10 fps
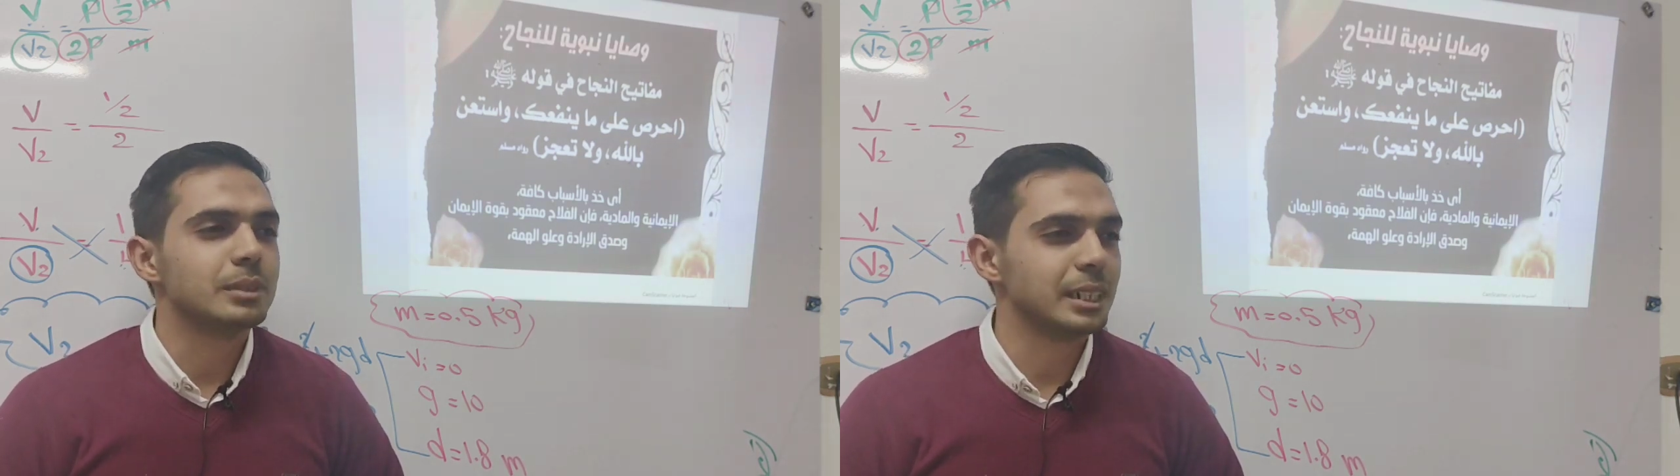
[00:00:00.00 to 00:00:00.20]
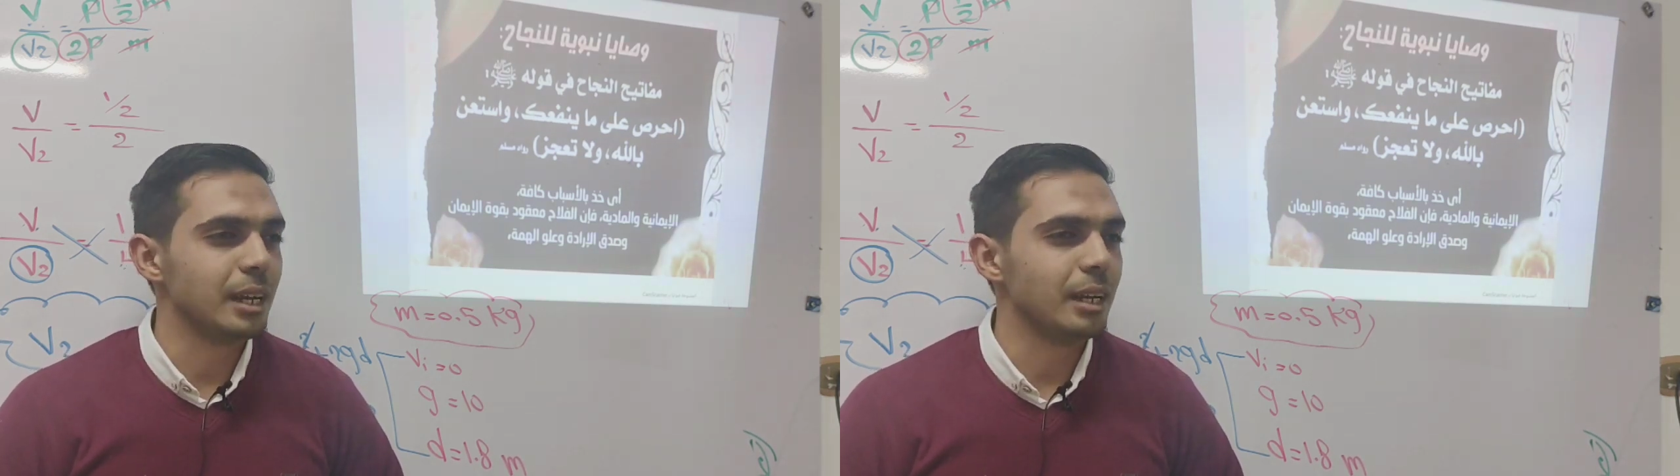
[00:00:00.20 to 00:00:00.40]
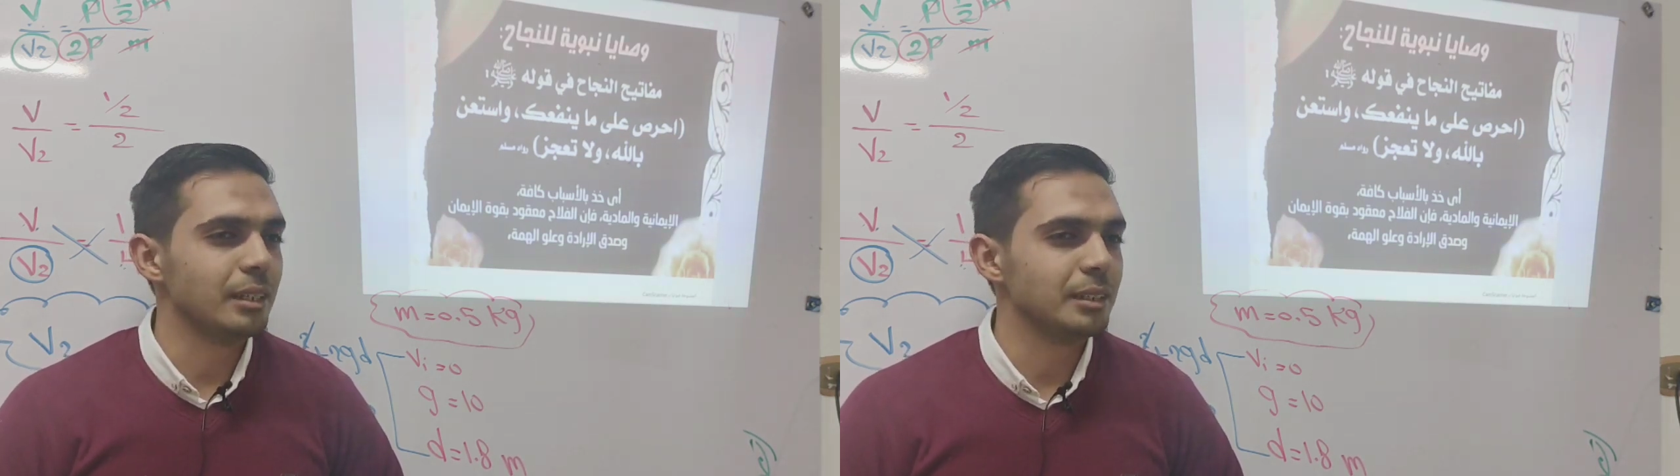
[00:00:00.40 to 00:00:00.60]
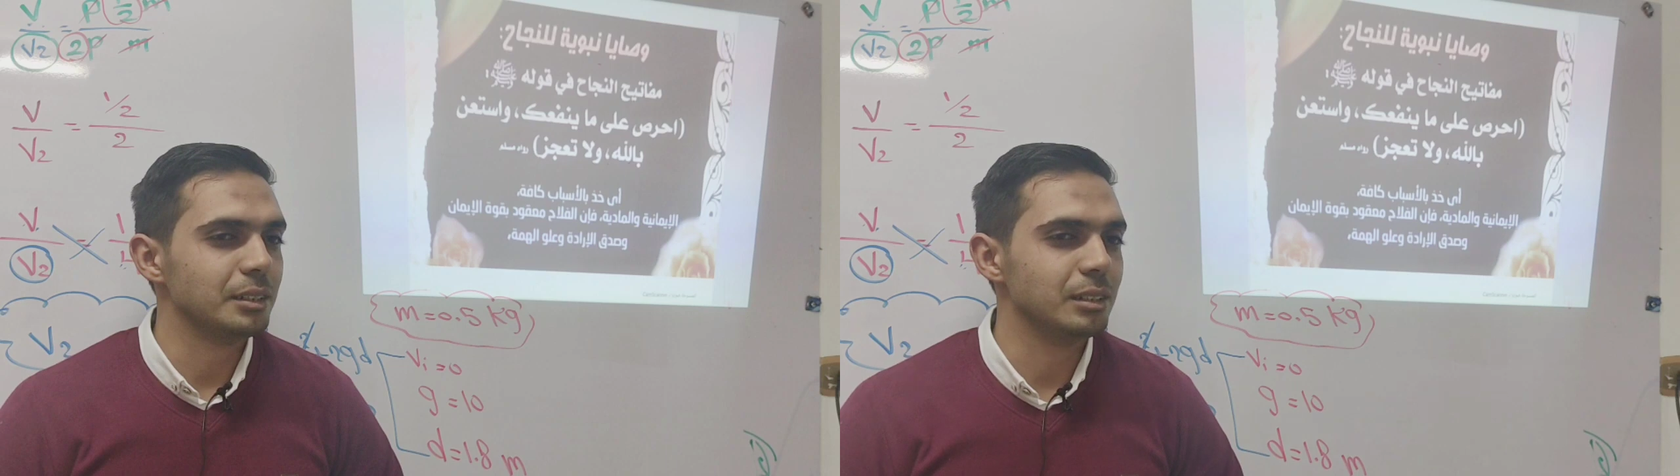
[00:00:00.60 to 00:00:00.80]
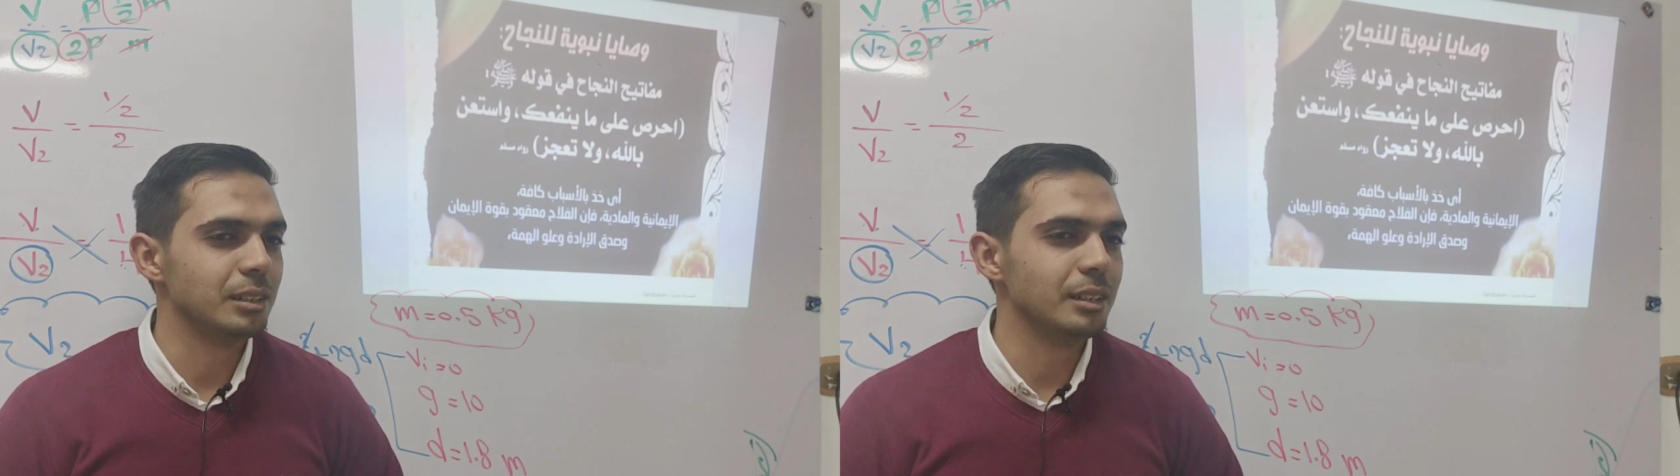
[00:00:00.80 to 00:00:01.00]
ساعة
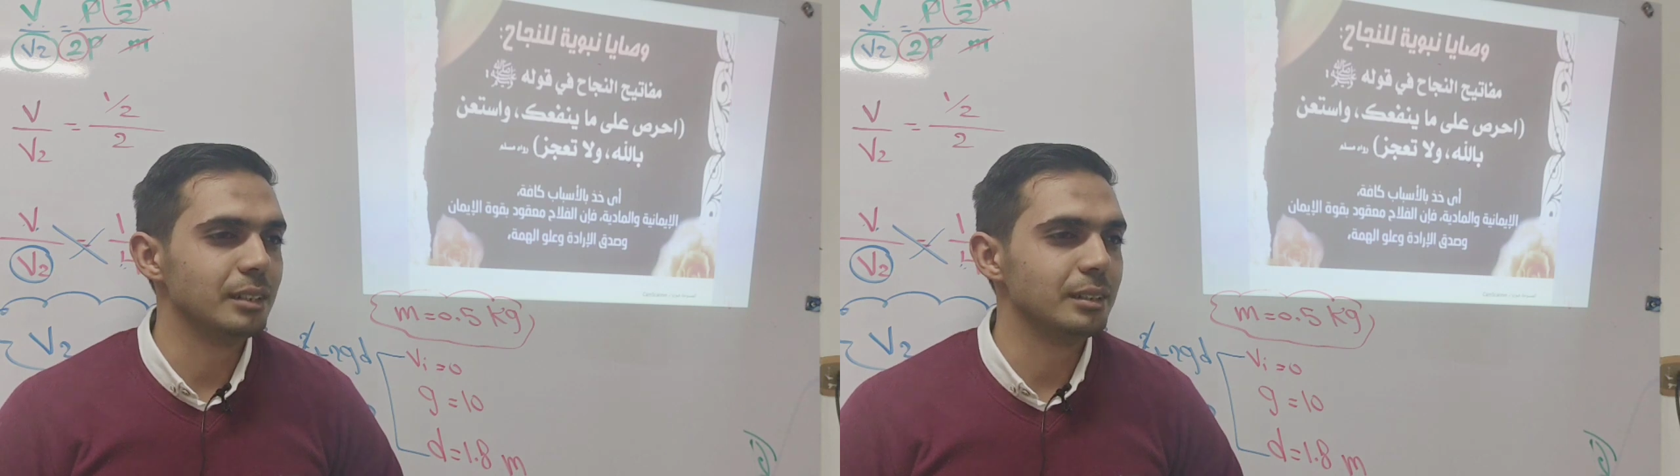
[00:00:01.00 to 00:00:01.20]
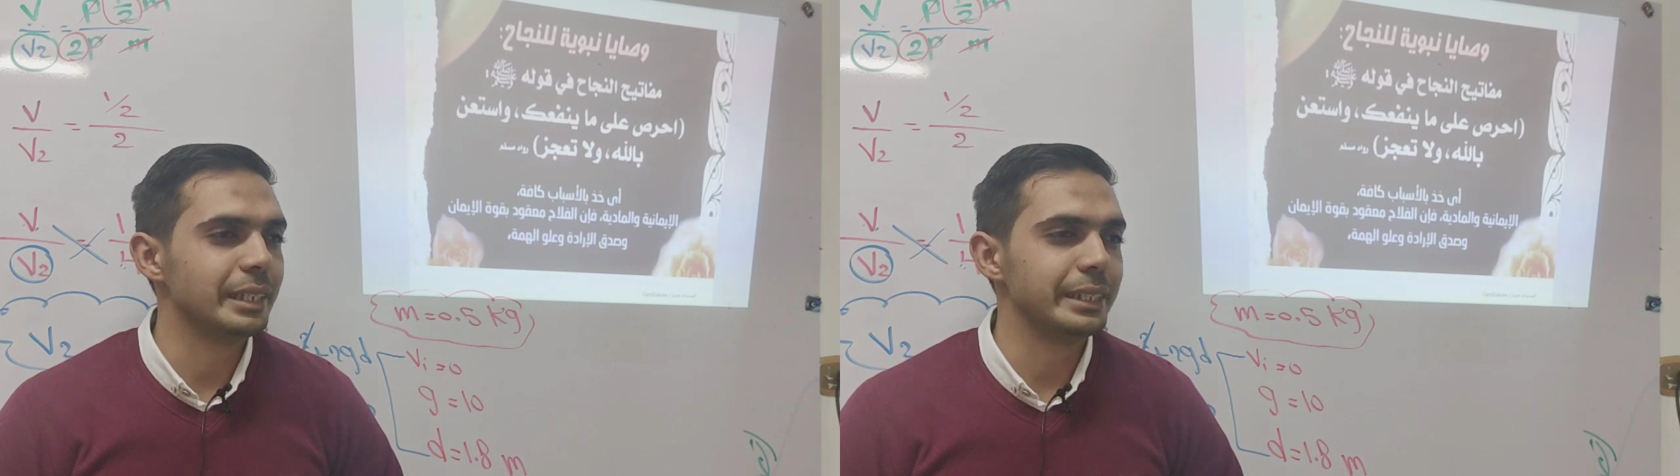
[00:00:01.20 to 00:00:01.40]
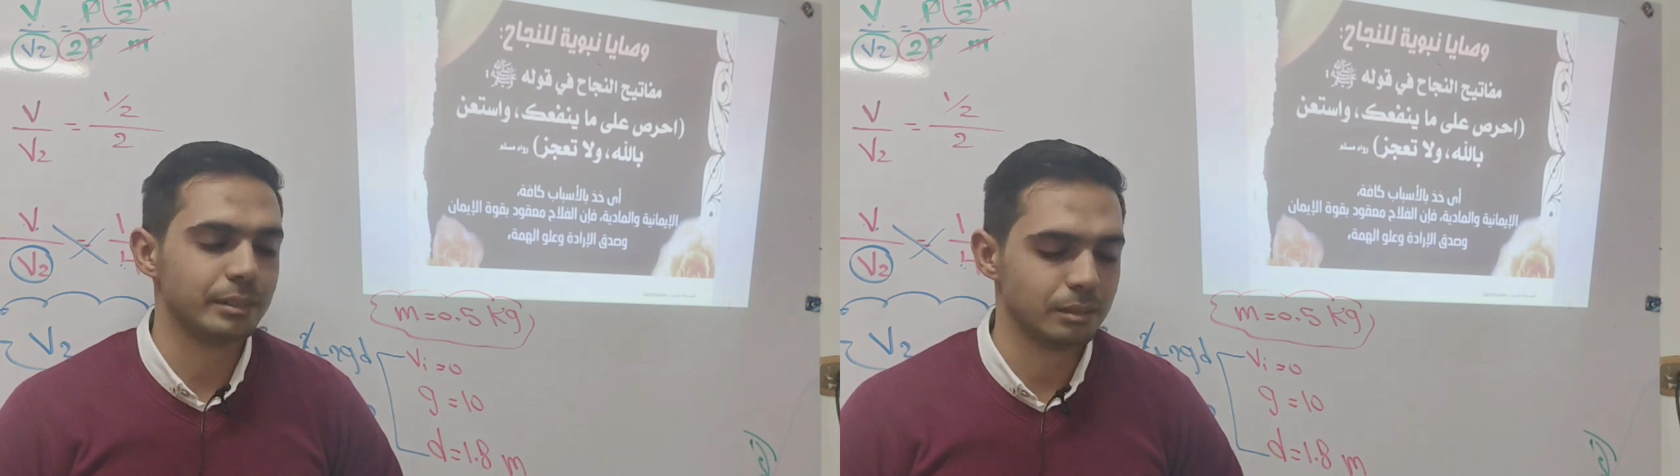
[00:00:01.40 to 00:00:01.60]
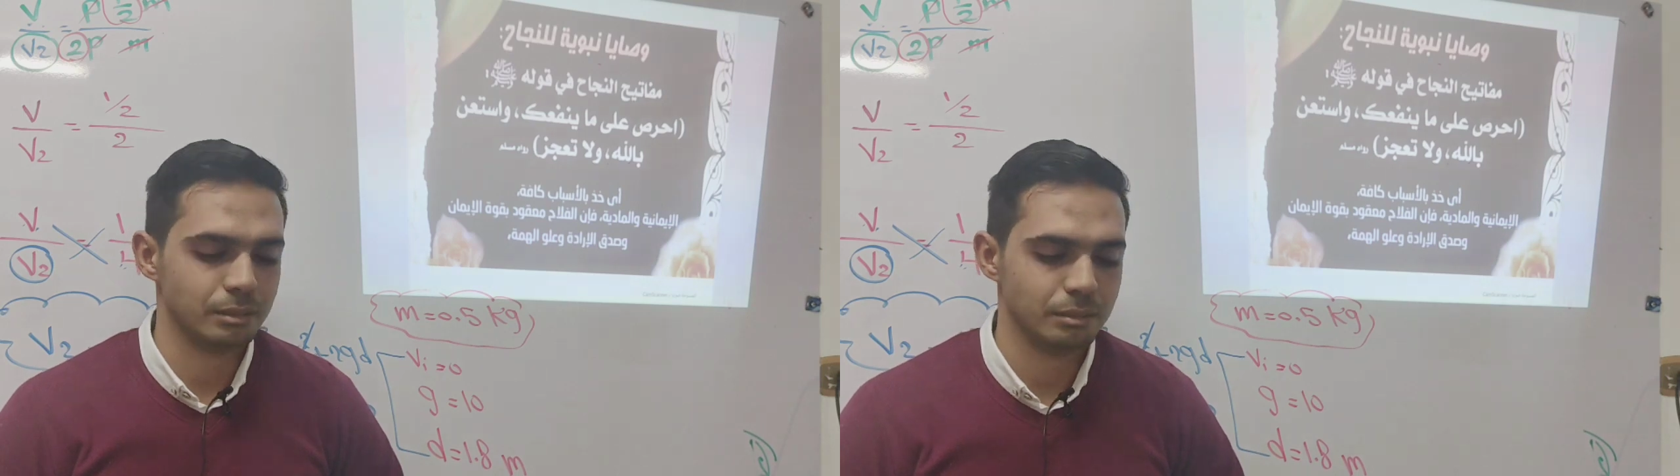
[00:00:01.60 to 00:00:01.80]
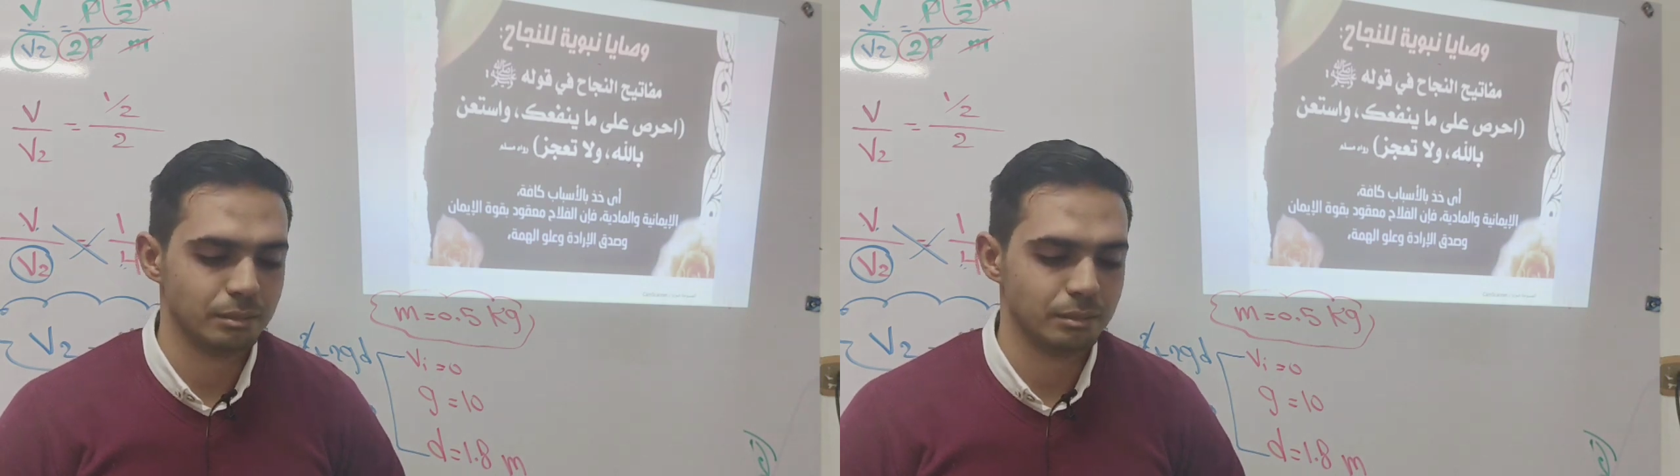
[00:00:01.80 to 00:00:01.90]
اثنين ثلاثه